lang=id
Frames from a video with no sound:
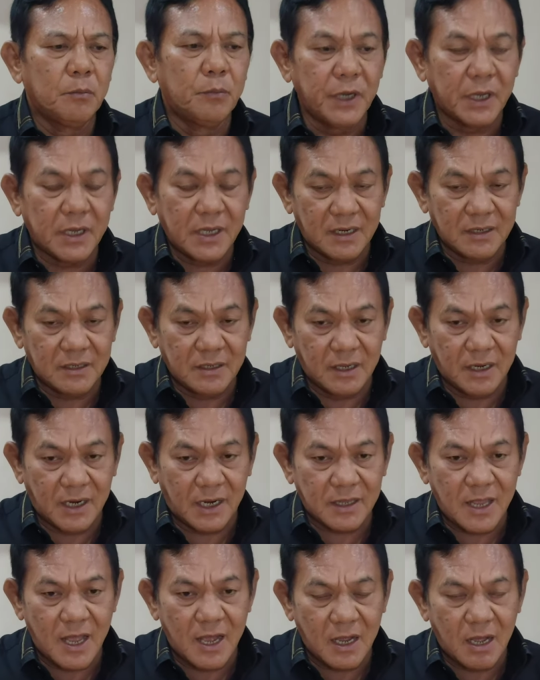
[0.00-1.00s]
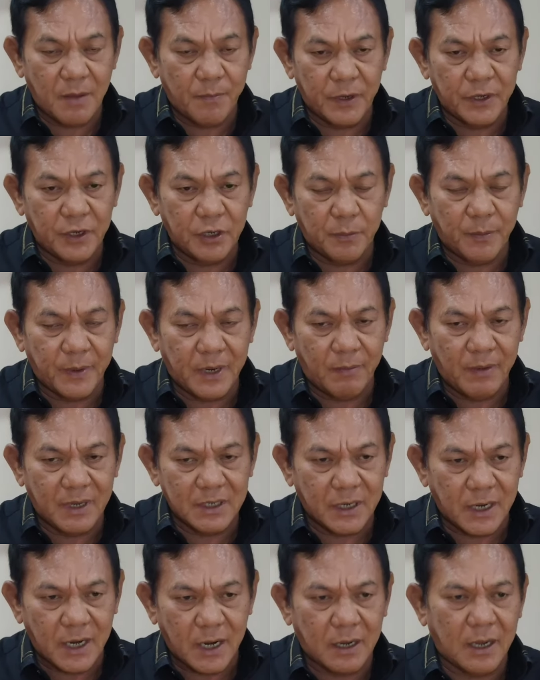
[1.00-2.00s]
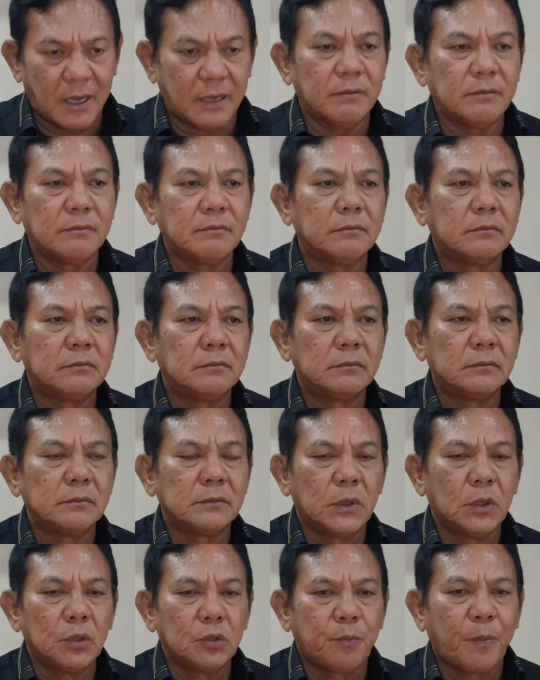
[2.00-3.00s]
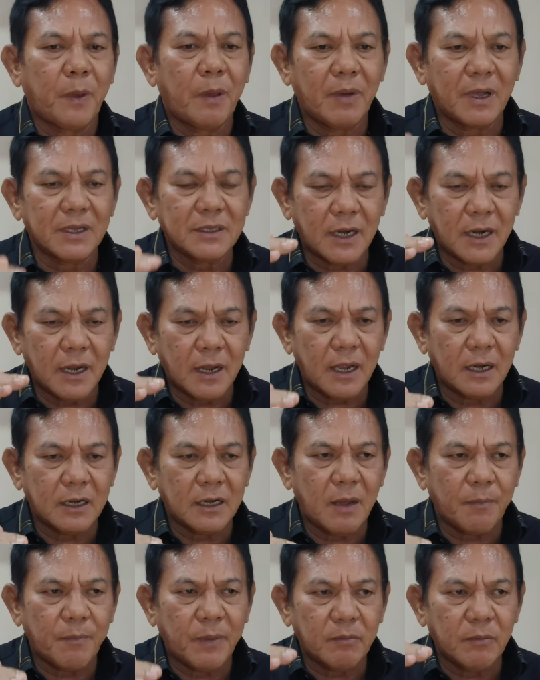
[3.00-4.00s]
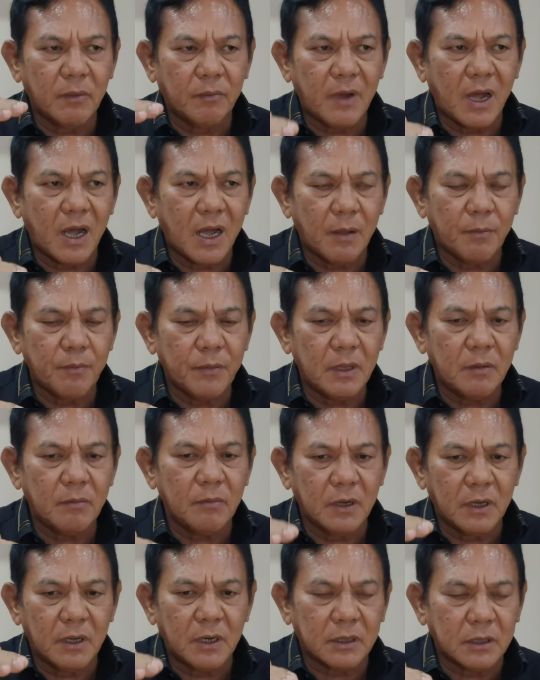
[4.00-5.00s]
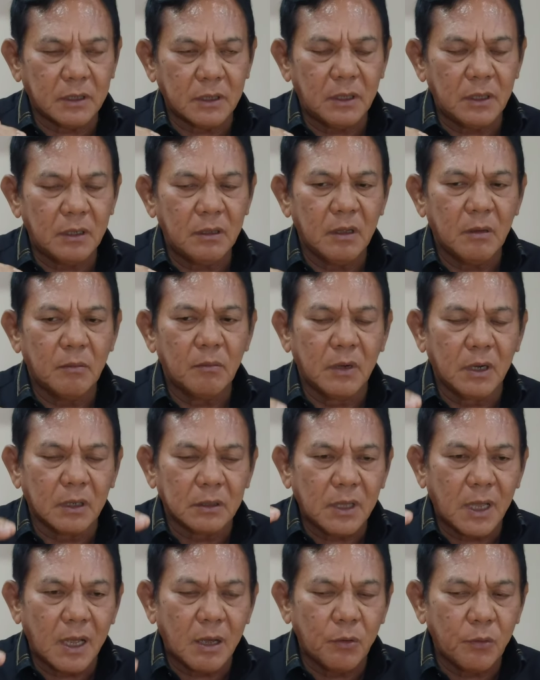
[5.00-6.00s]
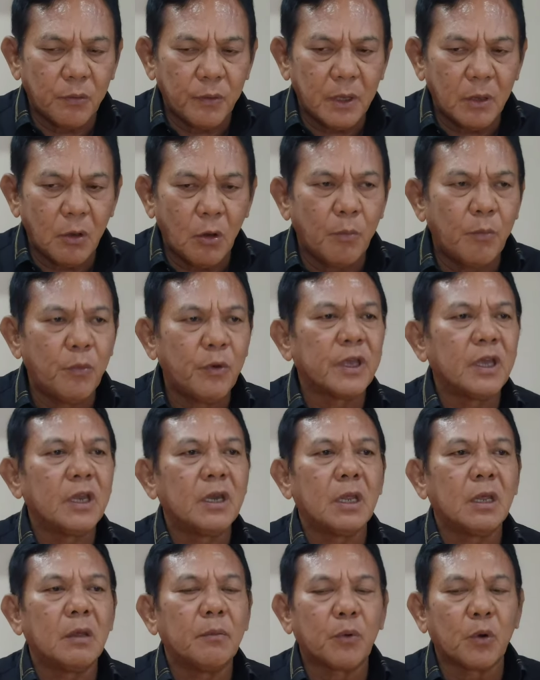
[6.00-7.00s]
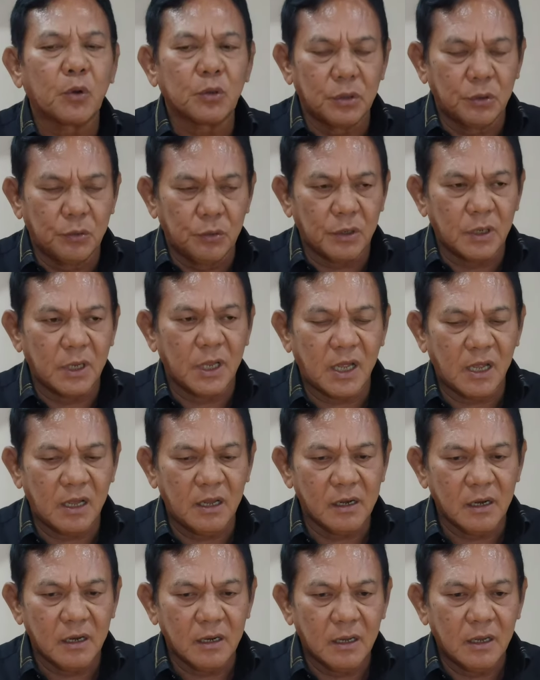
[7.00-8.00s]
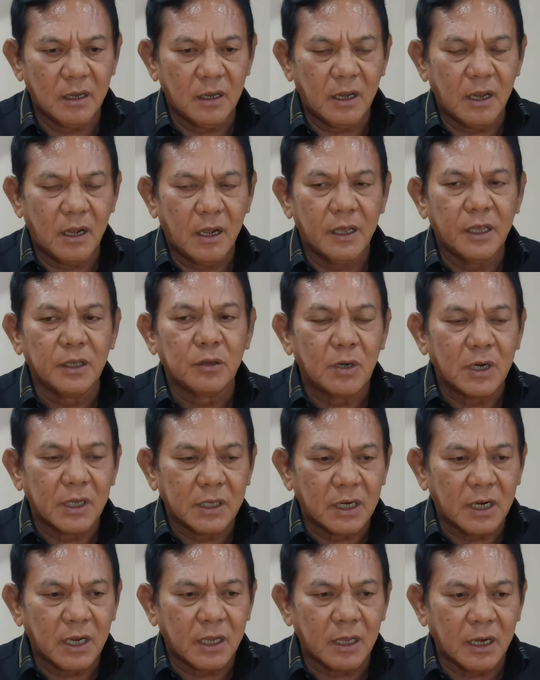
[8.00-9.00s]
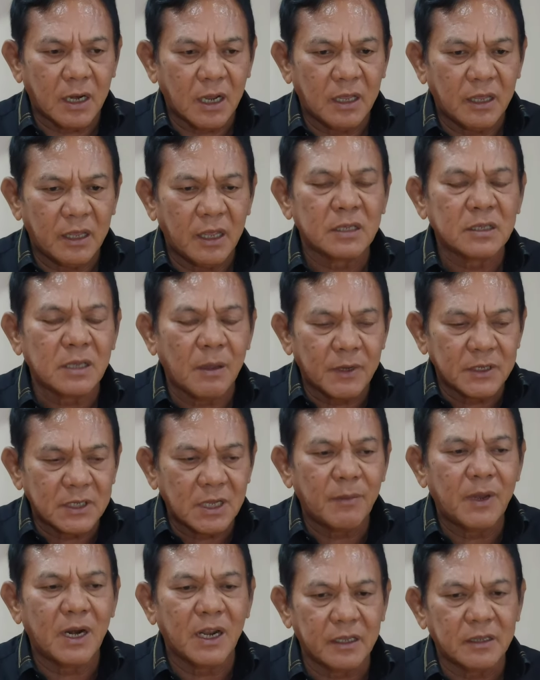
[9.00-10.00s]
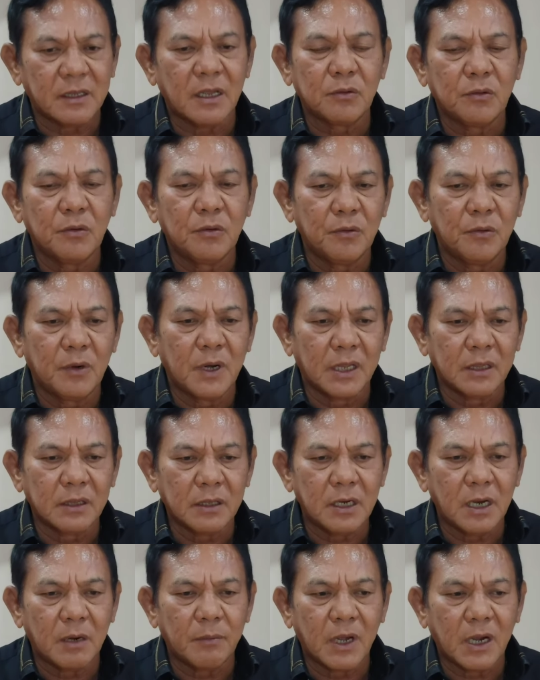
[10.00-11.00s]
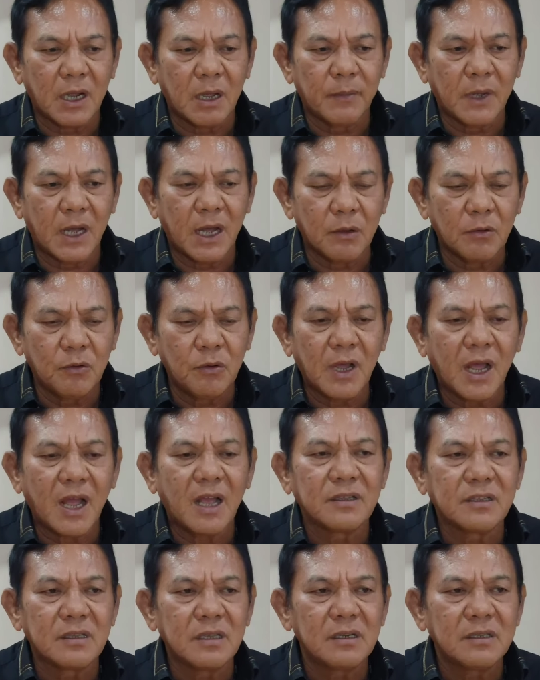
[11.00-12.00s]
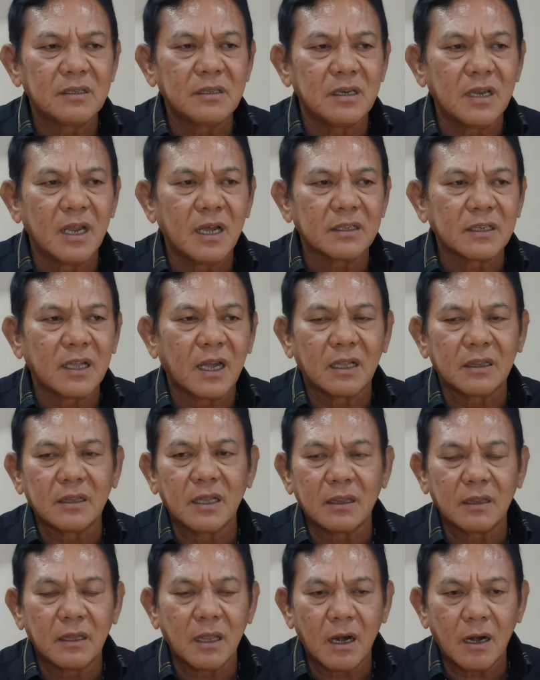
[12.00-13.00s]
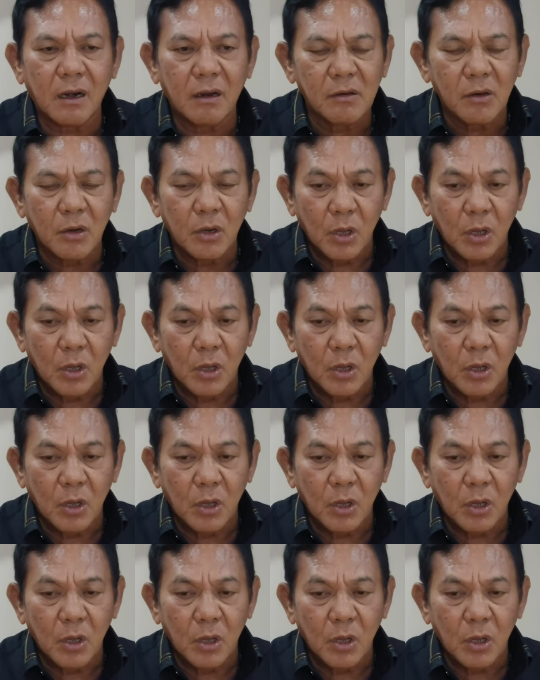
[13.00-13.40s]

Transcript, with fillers: Berikan segera tanggapan ini kepada masyarakat. Supaya masyarakat dapat memahami, mengerti, mengetahui, oh begini prosedurnya. Itulah kira-kira. Ya sama sama lah kita tunggu nanti dari Mahkamah Agung hasil sidang zakat tatal.